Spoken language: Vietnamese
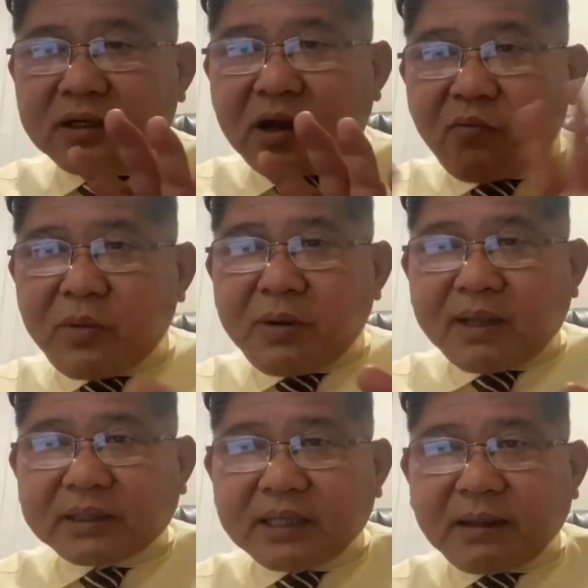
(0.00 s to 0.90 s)
không bị
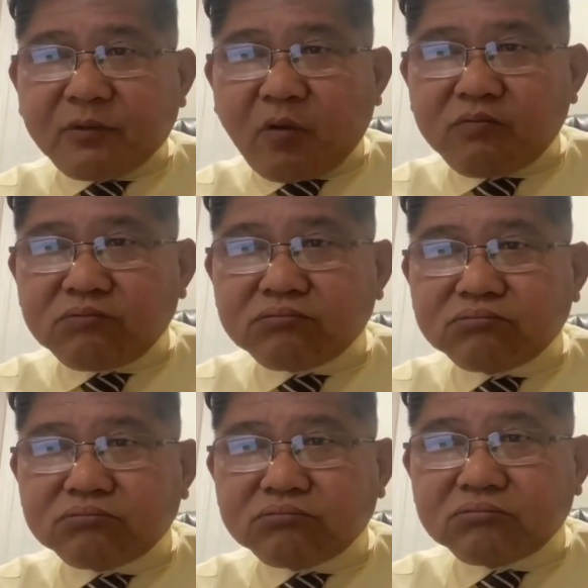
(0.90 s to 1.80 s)
mang tiếng tham nhũng
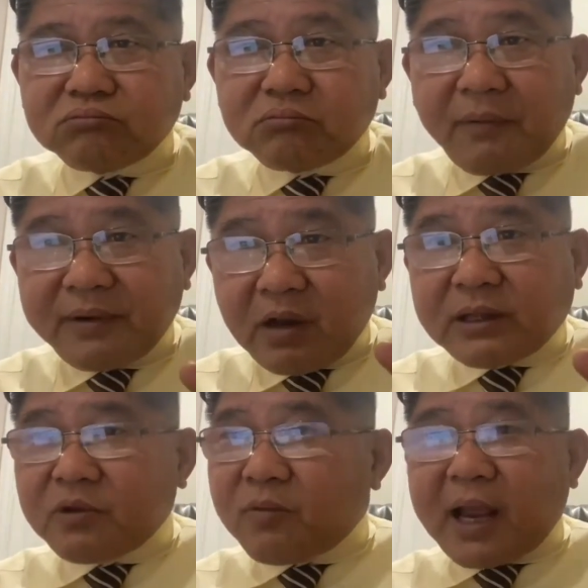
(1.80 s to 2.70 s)
bởi vì nếu
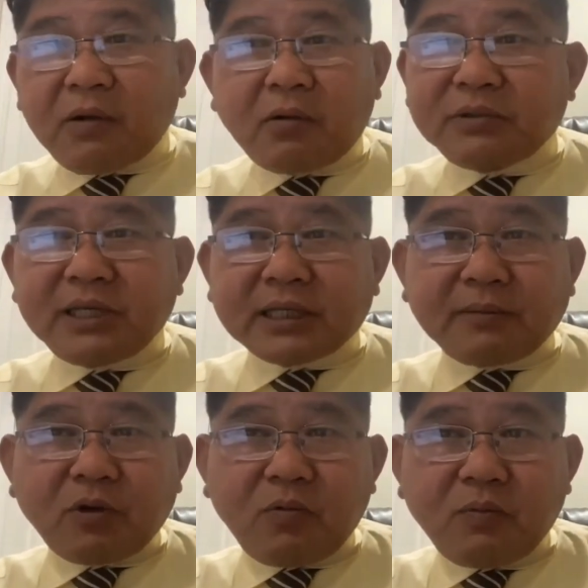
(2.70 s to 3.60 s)
tham nhũng hai ông không gì là
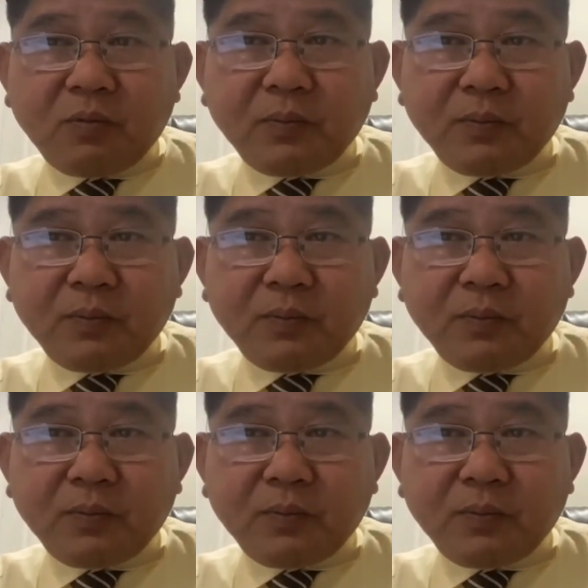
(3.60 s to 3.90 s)
tham nhũng